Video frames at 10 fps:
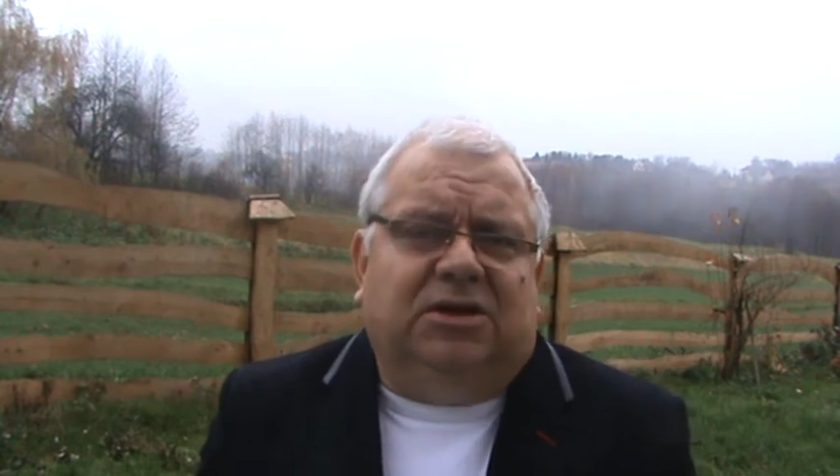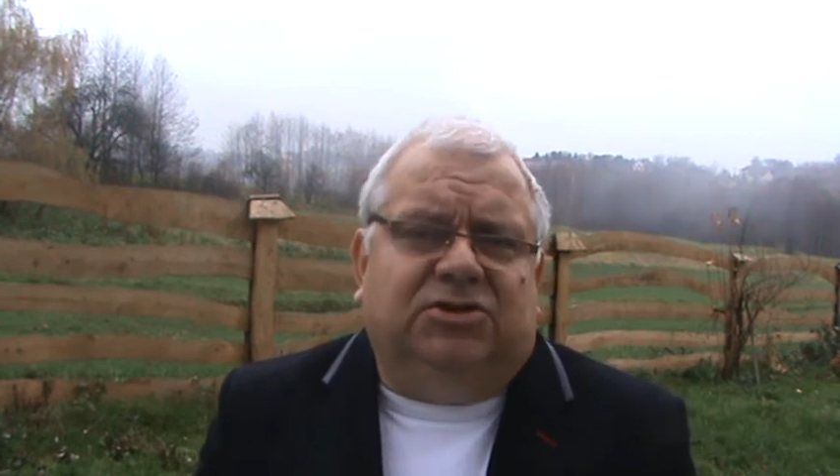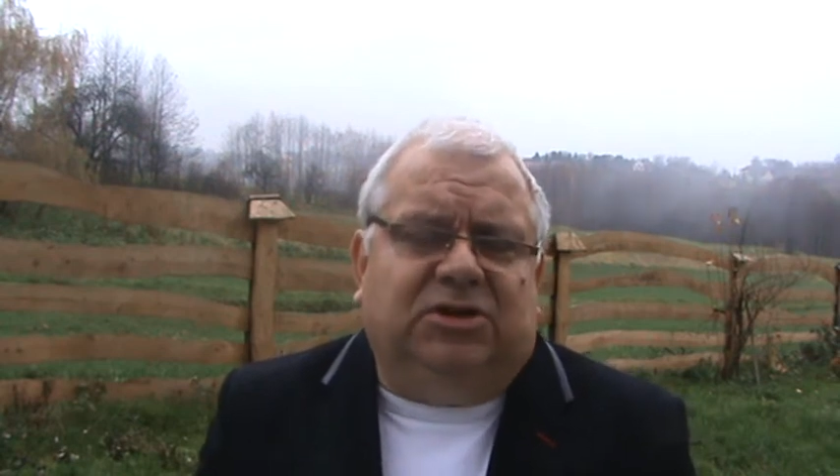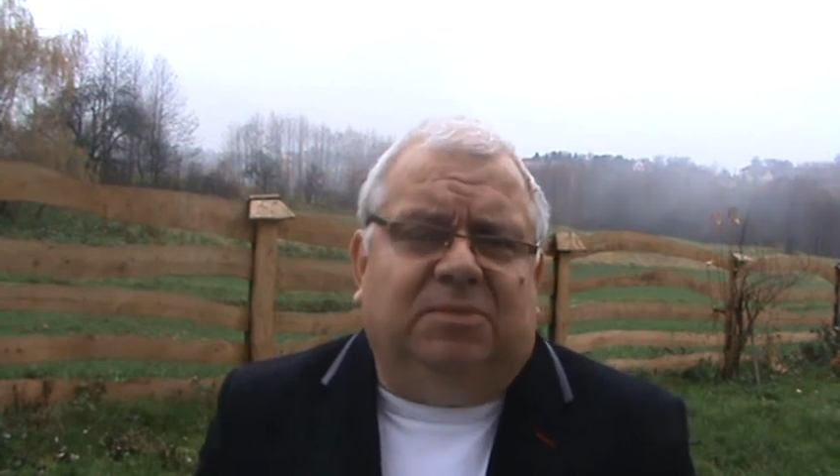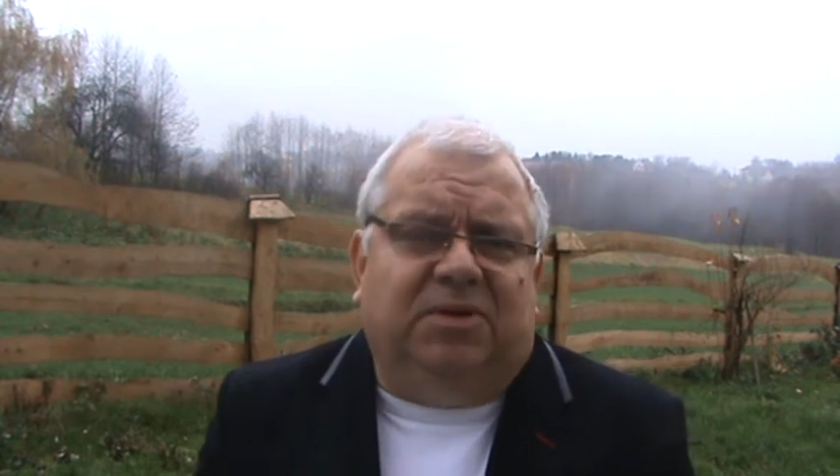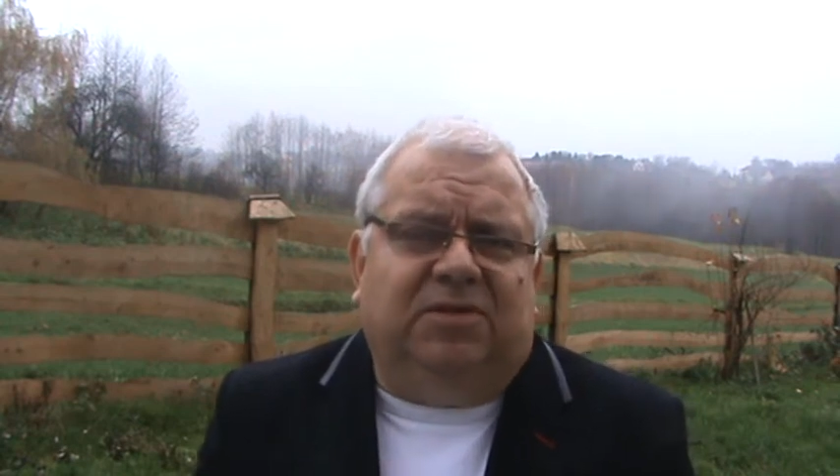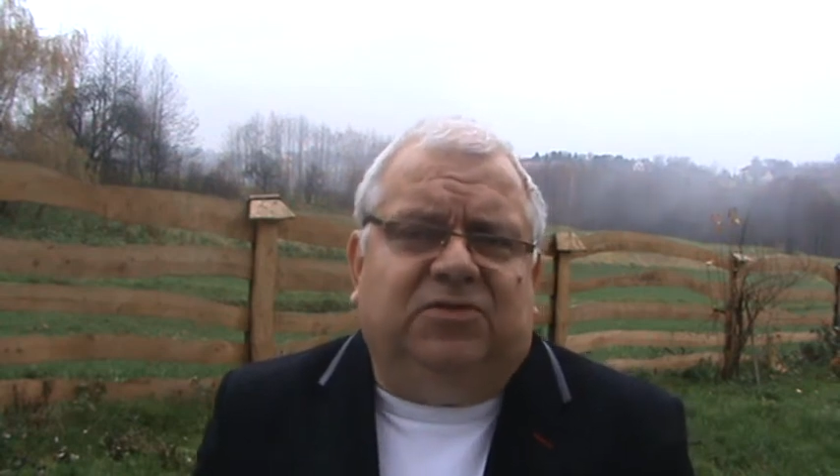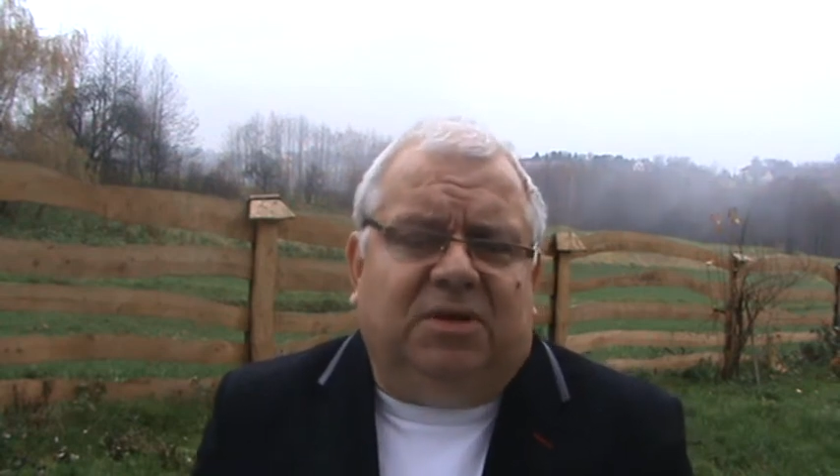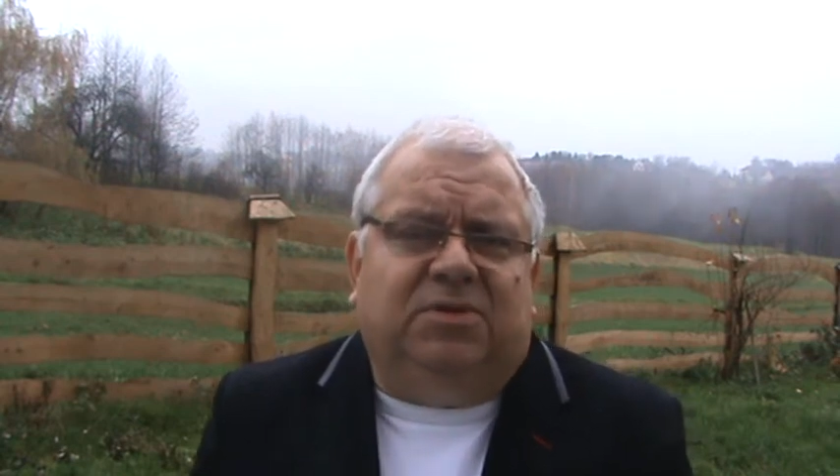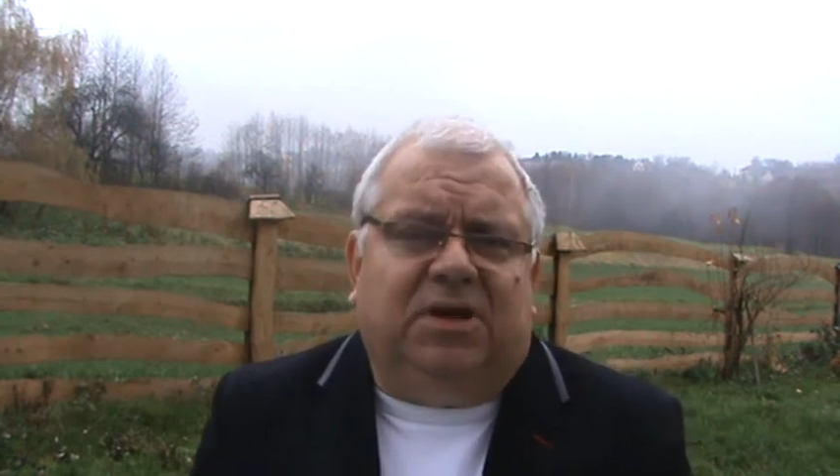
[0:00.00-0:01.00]
żeby w
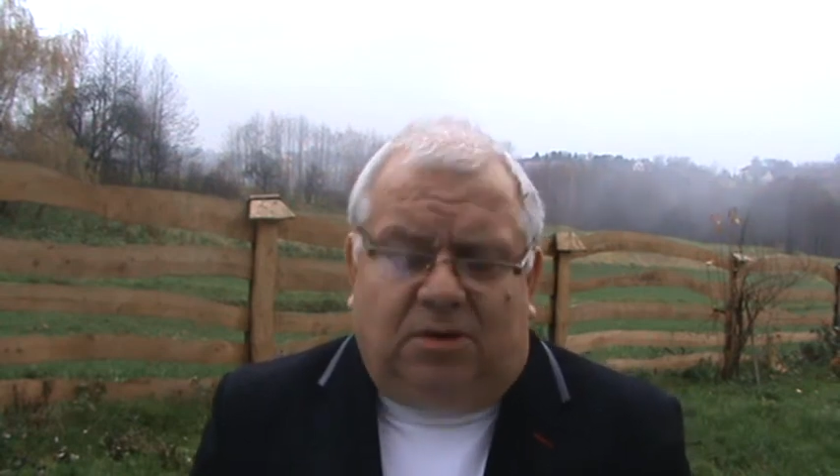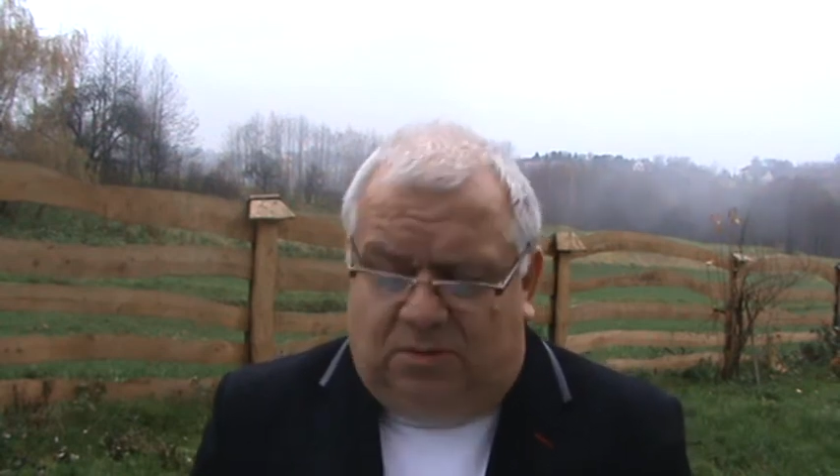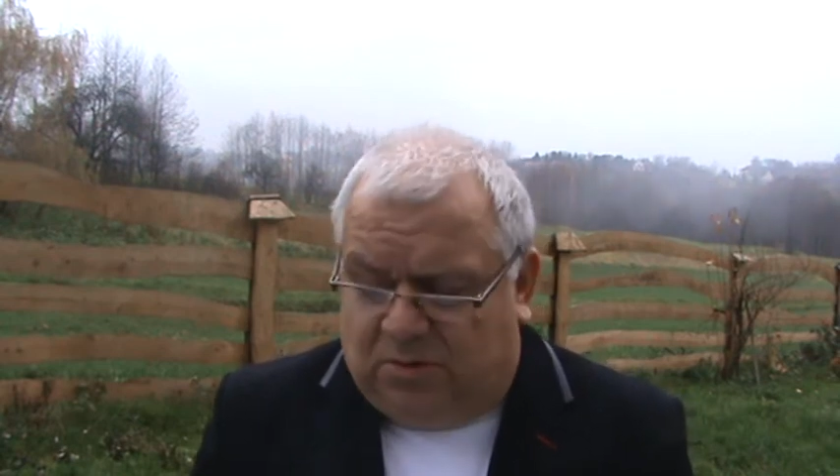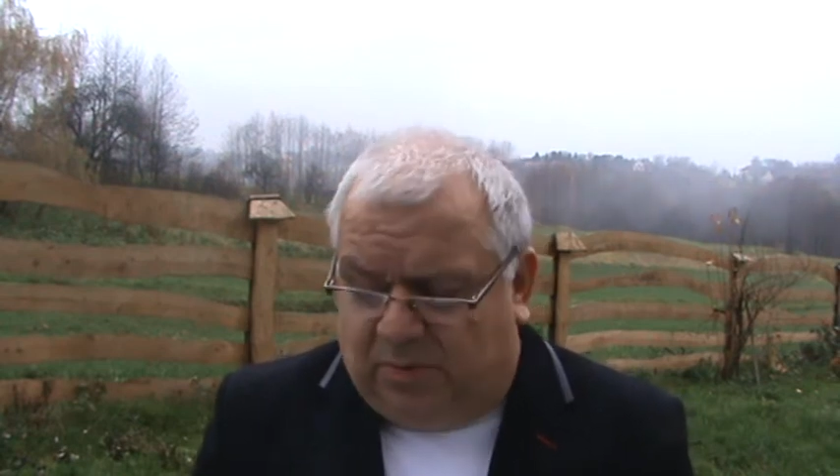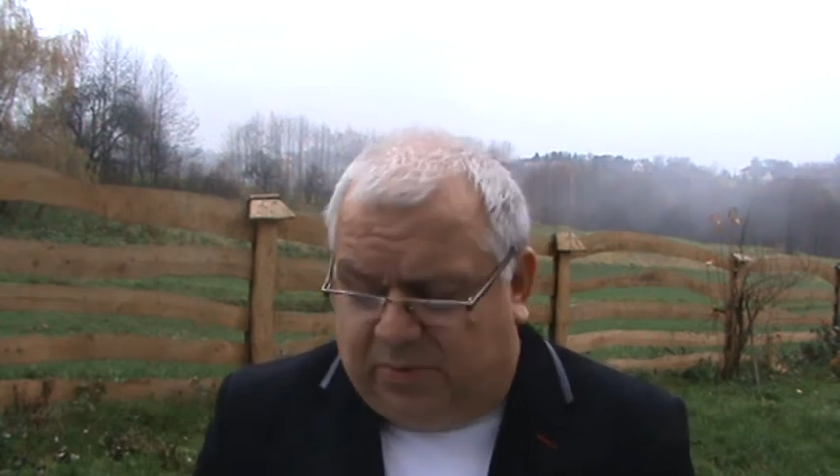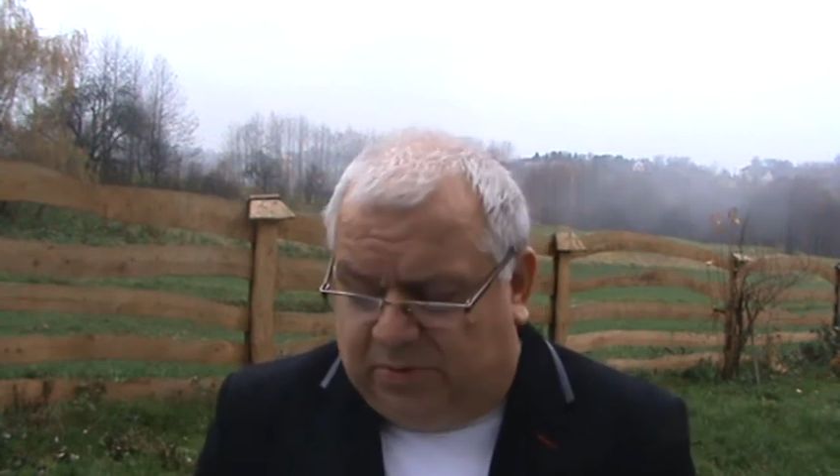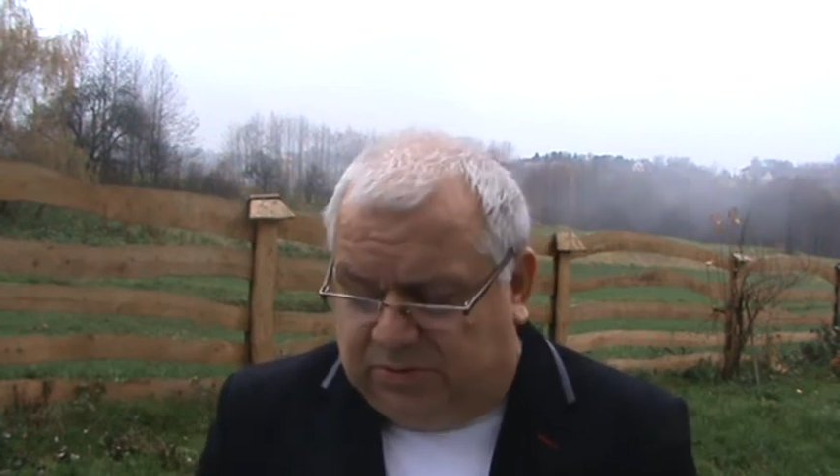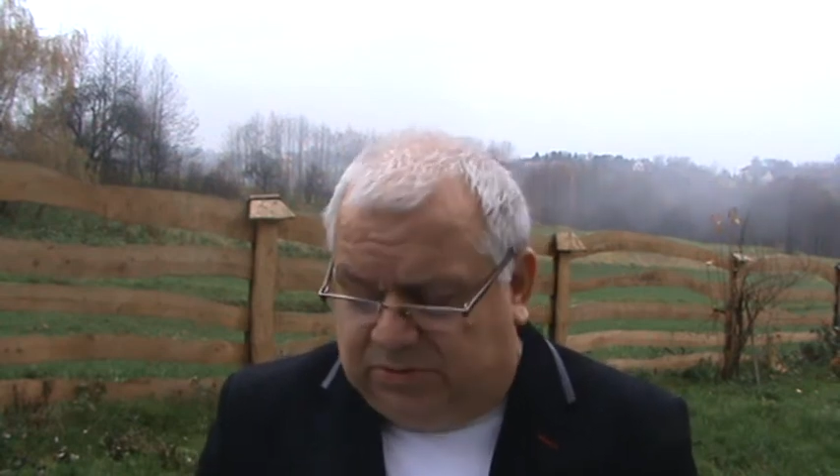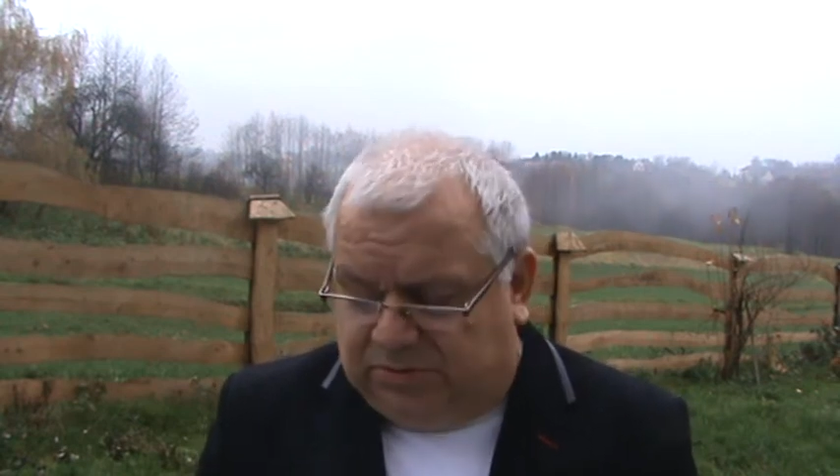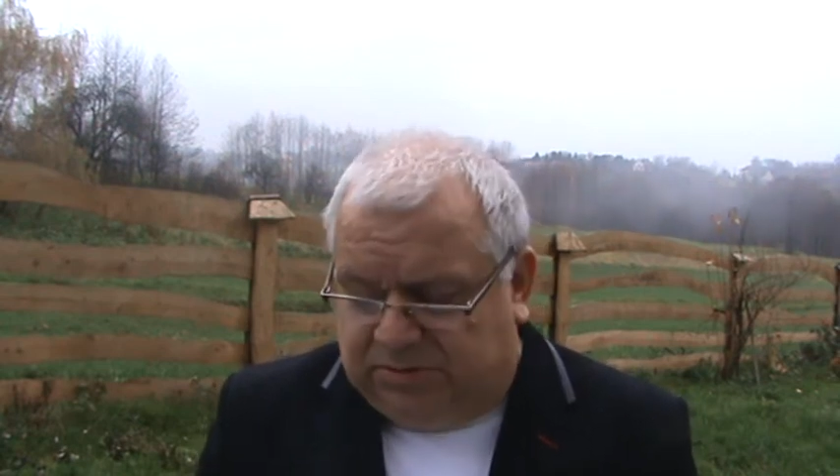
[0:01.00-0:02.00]
tym kierunku
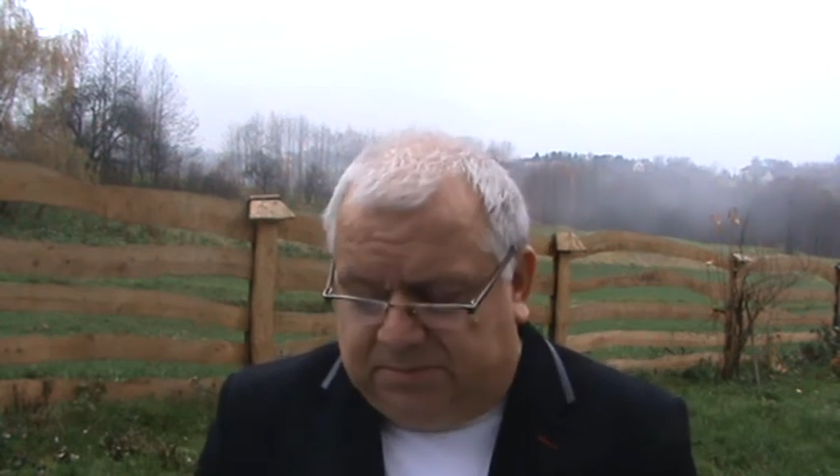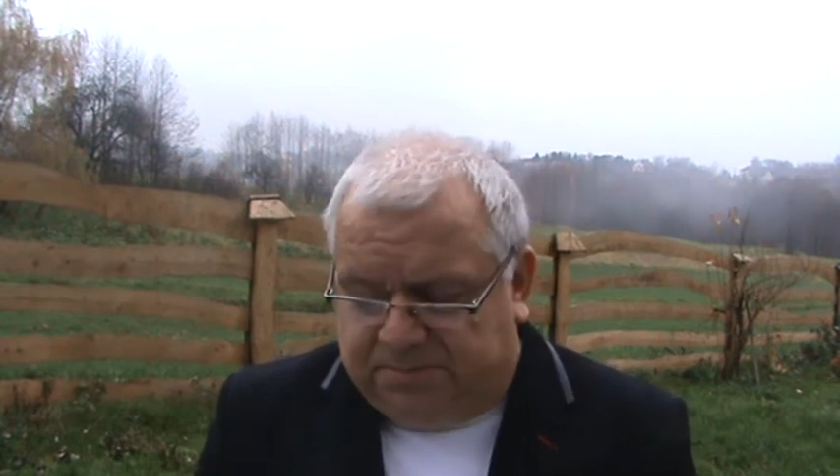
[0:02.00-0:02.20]
pójść.